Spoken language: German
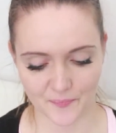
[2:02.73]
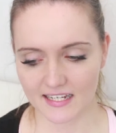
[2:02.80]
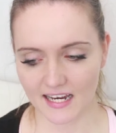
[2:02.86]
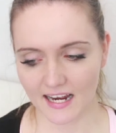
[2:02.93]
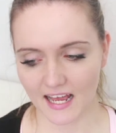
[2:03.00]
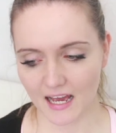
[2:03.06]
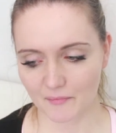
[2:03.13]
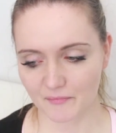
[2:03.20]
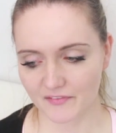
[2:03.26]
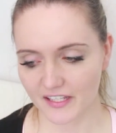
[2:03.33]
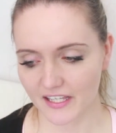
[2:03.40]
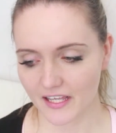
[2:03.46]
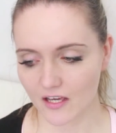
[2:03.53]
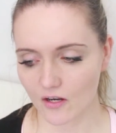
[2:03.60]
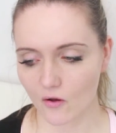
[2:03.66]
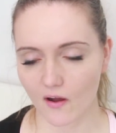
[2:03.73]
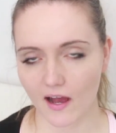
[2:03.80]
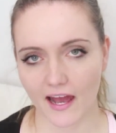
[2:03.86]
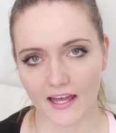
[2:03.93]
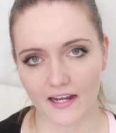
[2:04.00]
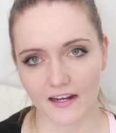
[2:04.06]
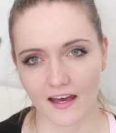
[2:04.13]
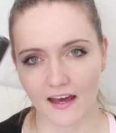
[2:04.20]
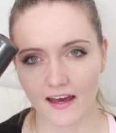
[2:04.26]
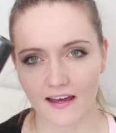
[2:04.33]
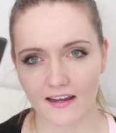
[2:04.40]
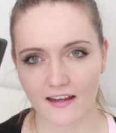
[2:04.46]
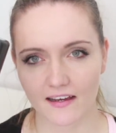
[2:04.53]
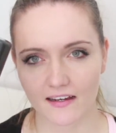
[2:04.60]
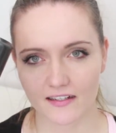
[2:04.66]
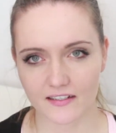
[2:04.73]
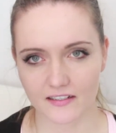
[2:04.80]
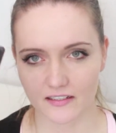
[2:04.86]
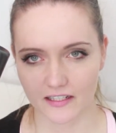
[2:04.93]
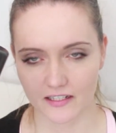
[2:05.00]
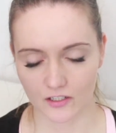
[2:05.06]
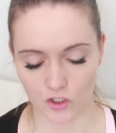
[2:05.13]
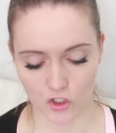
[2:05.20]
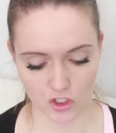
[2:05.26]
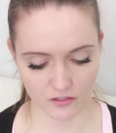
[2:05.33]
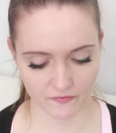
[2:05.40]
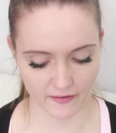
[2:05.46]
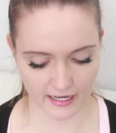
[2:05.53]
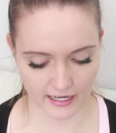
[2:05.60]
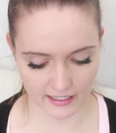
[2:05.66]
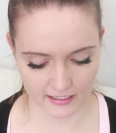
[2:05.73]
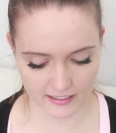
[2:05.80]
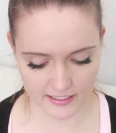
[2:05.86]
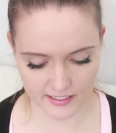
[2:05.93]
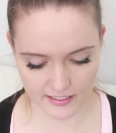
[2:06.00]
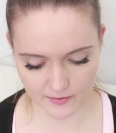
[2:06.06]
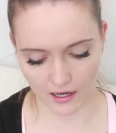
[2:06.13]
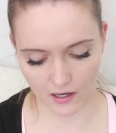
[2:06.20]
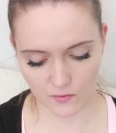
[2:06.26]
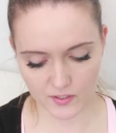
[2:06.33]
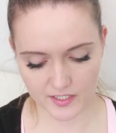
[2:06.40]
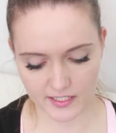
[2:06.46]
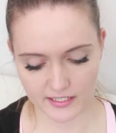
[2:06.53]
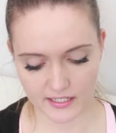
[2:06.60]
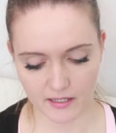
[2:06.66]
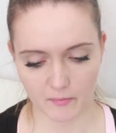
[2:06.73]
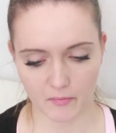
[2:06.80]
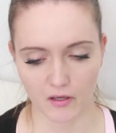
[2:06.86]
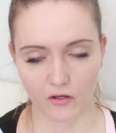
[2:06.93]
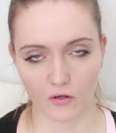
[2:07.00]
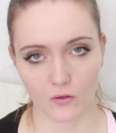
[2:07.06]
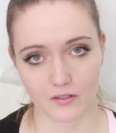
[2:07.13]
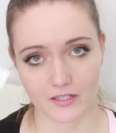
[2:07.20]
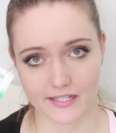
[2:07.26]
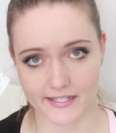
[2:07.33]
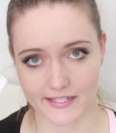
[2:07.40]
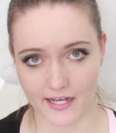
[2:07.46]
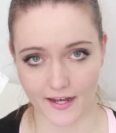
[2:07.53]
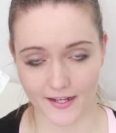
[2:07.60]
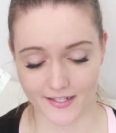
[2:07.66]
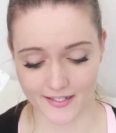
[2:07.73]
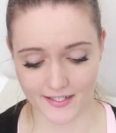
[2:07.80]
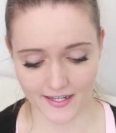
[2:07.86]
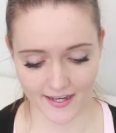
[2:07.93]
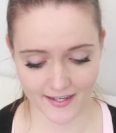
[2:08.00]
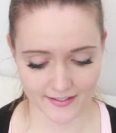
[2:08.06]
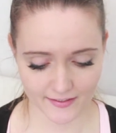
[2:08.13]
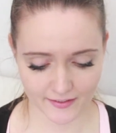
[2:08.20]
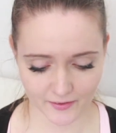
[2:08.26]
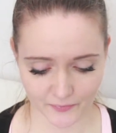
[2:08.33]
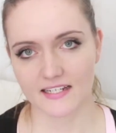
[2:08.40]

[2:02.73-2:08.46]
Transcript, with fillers: Dann haben wir hier noch einen Haarlack in schwarz, außerdem noch Zahnseide,